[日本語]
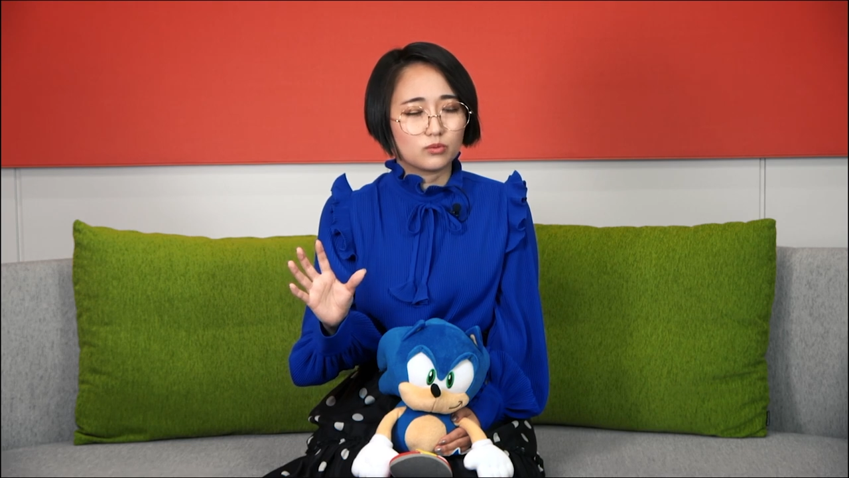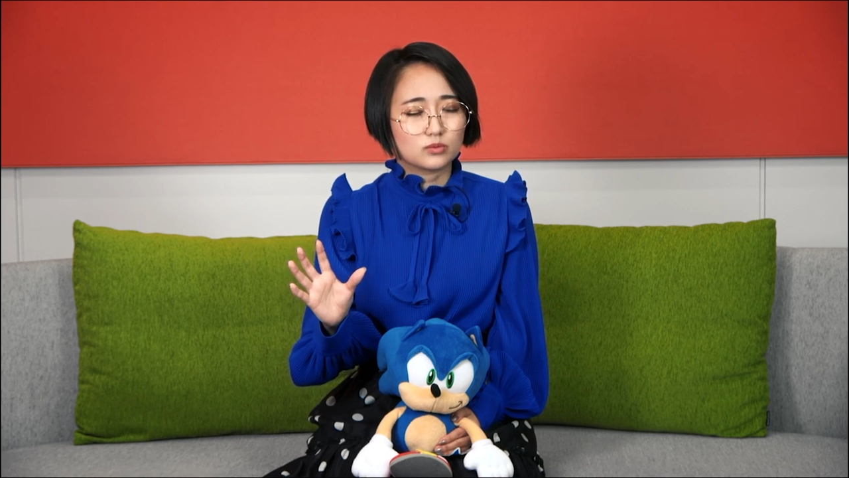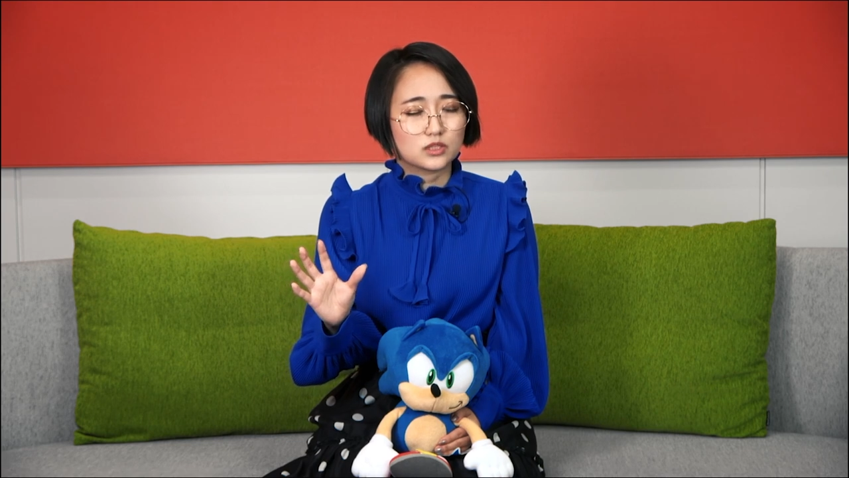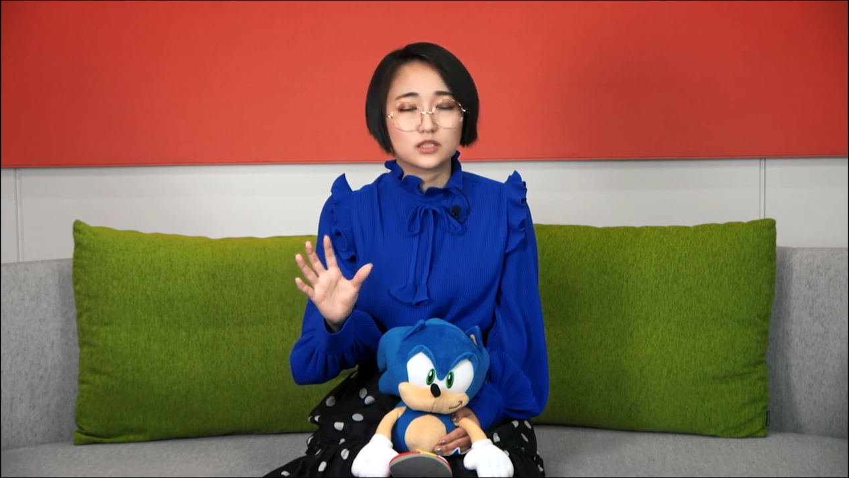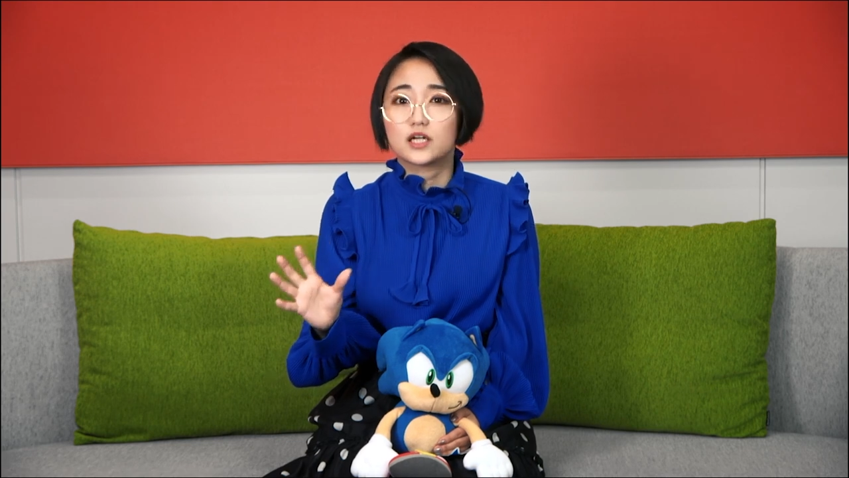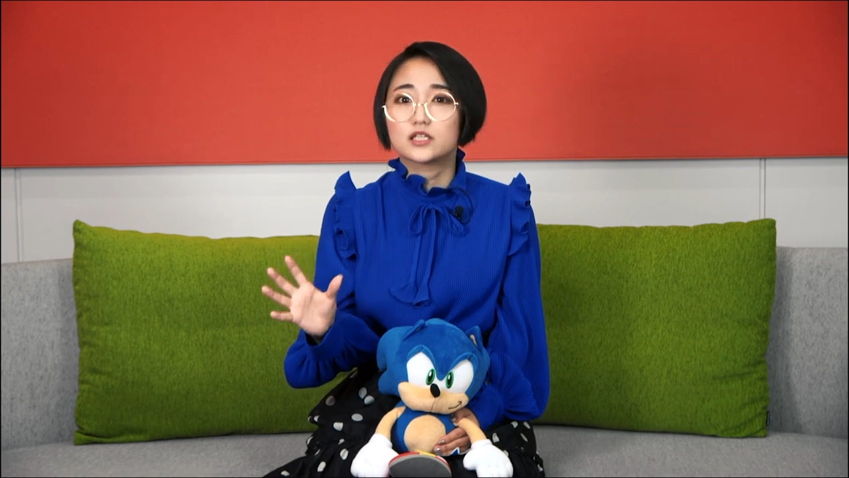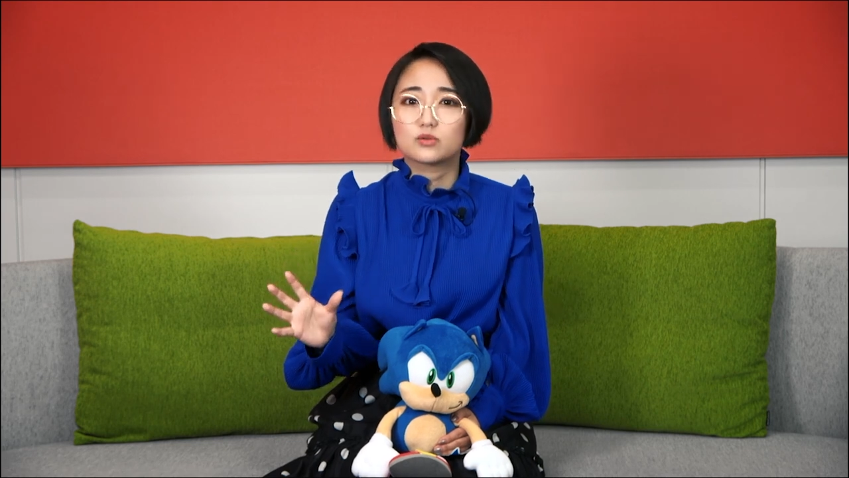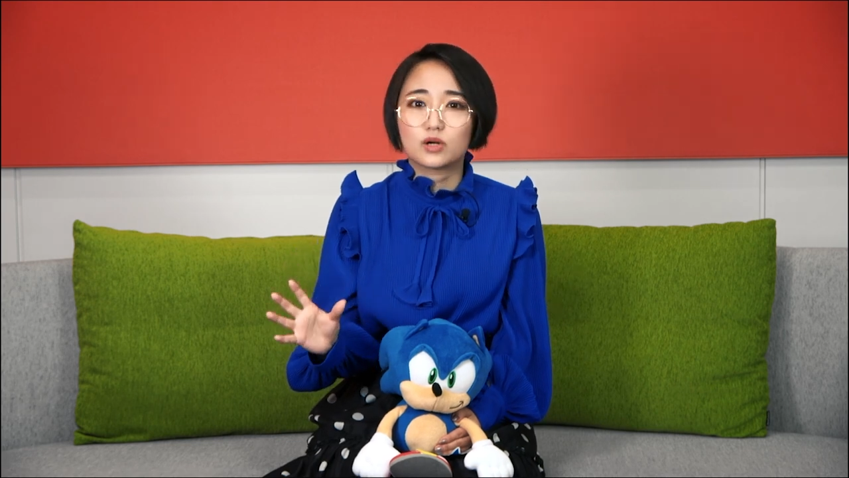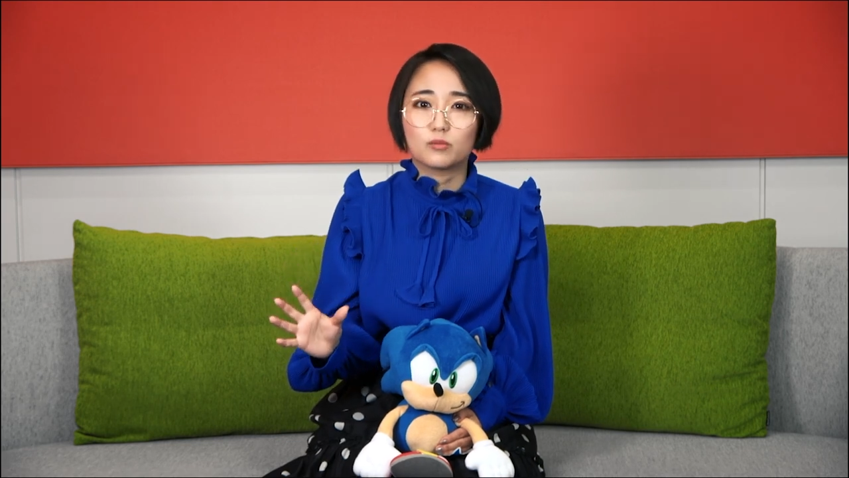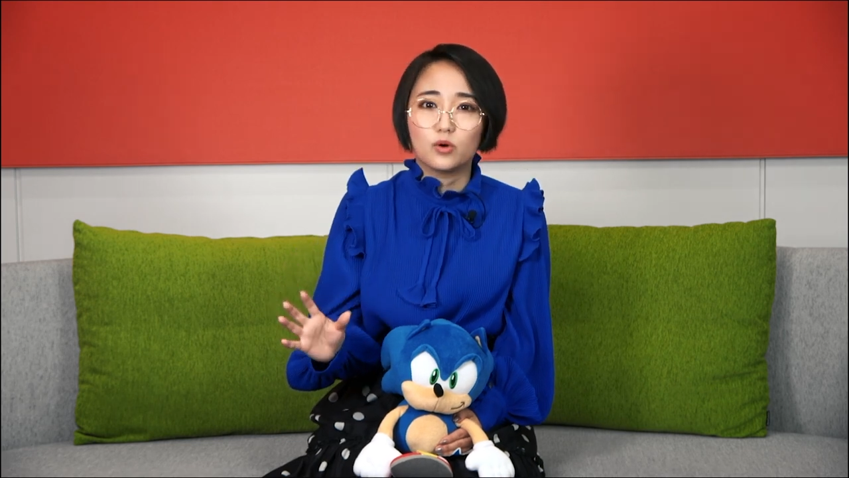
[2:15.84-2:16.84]
違い
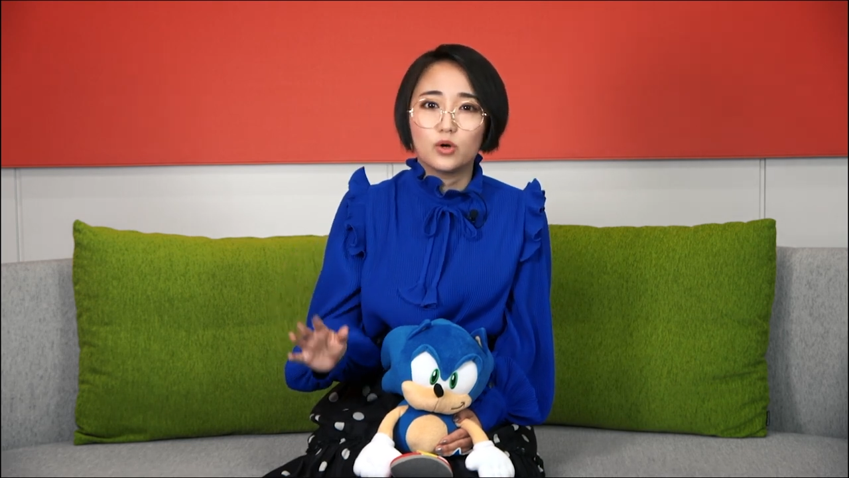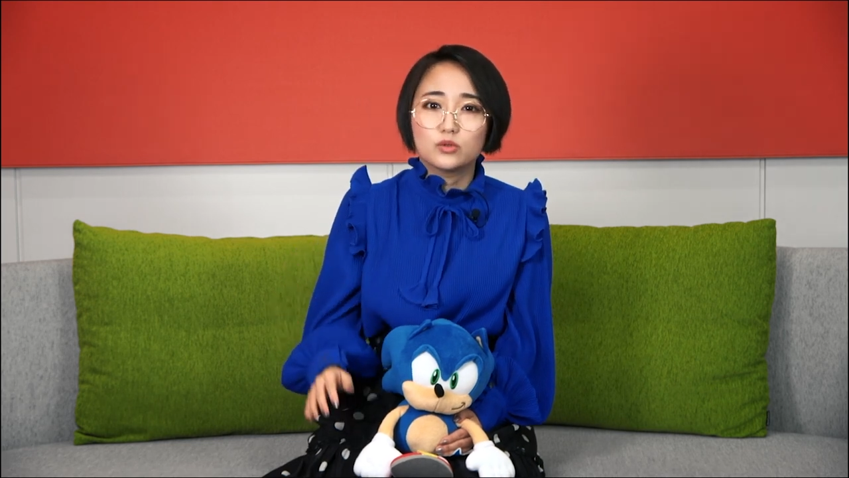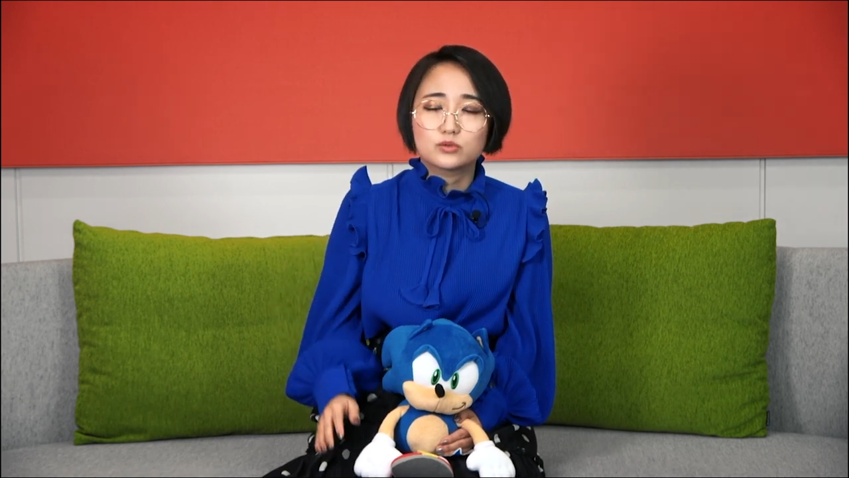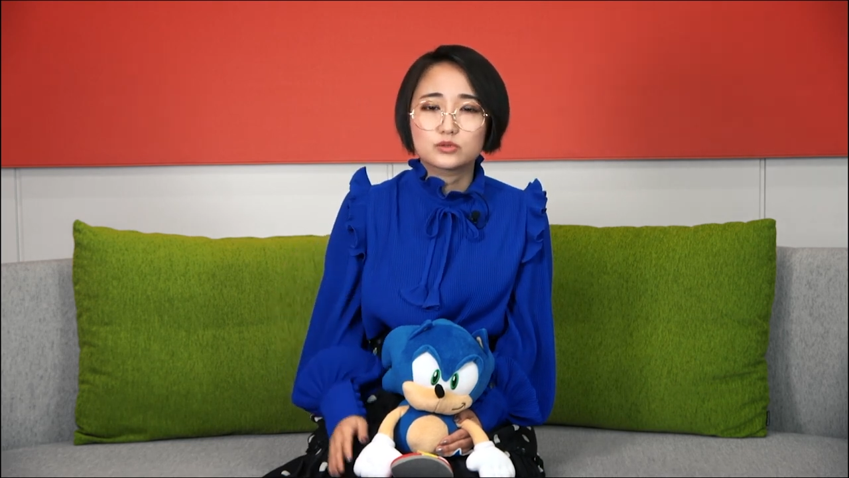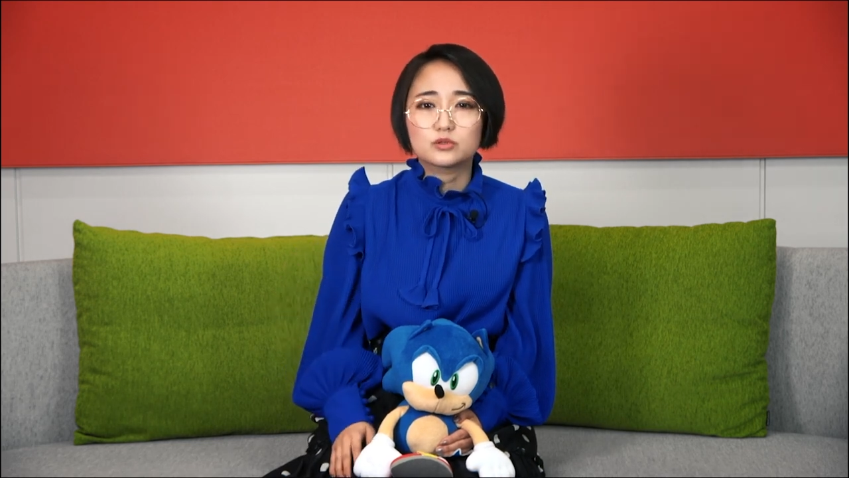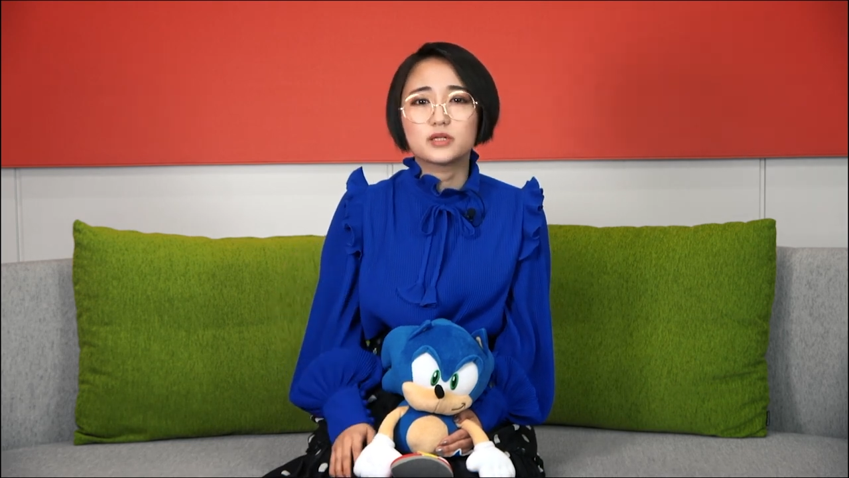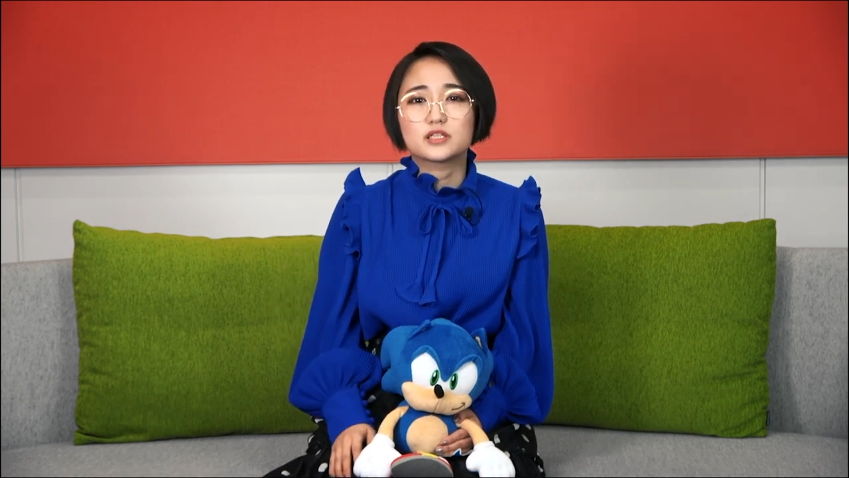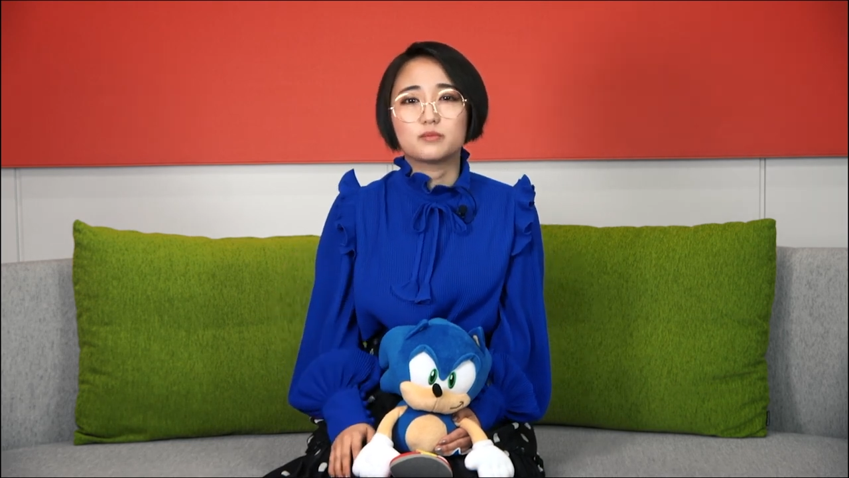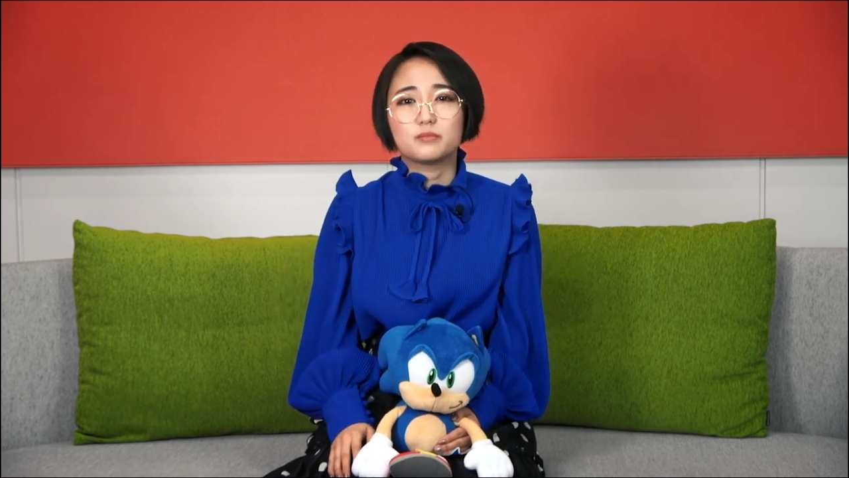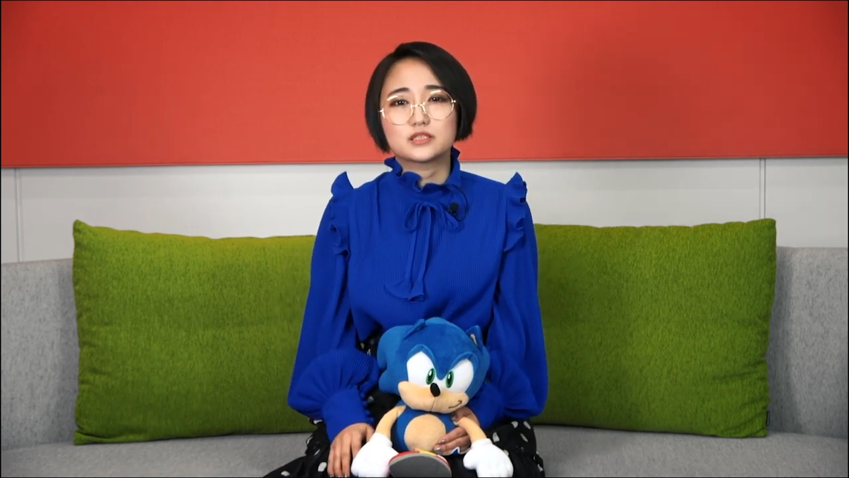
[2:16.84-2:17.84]
とかも含め
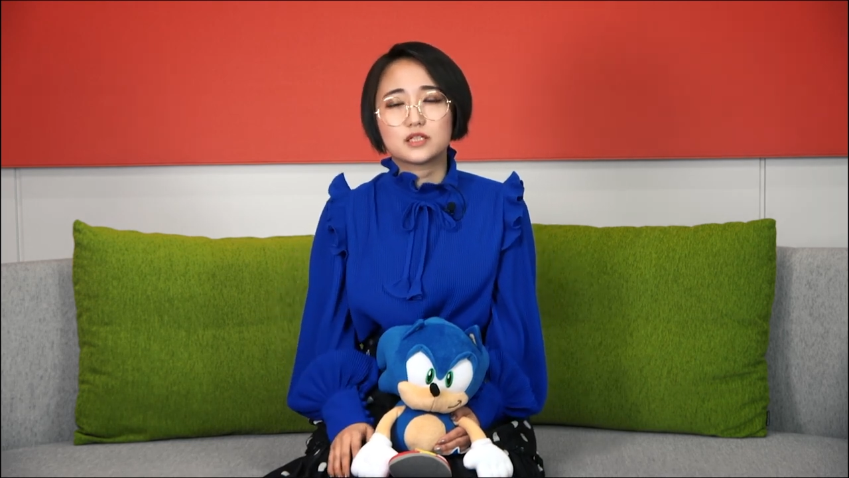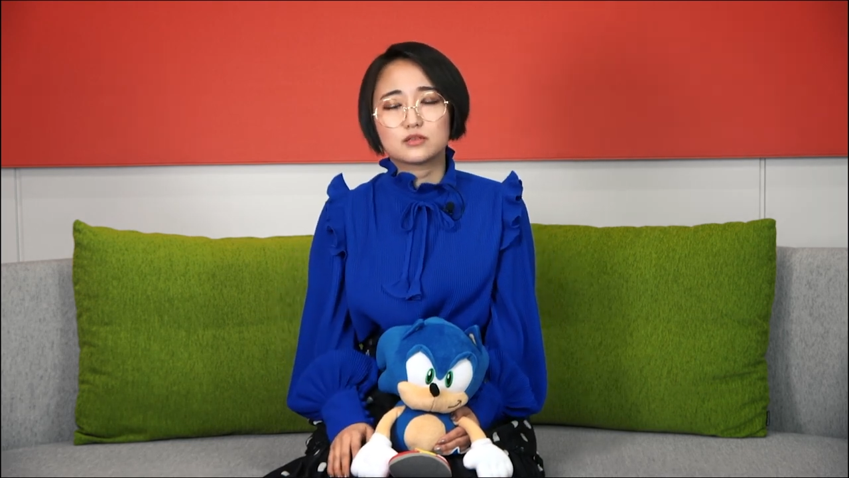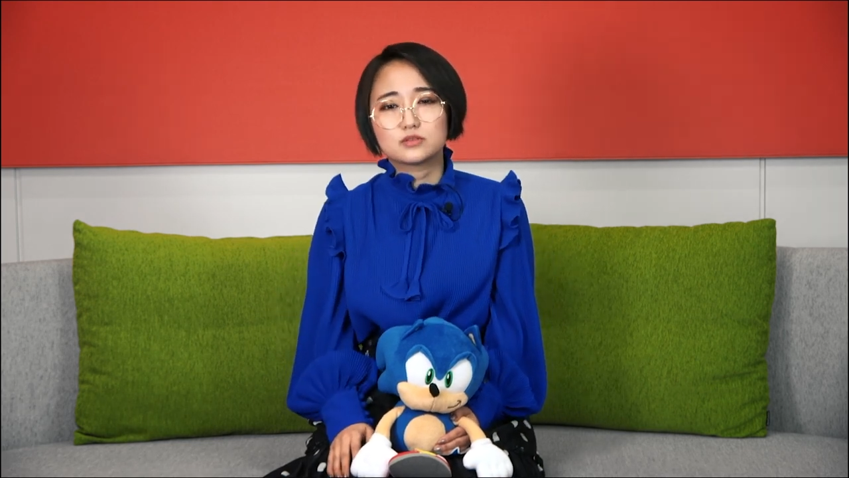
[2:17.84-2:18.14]
てめちゃく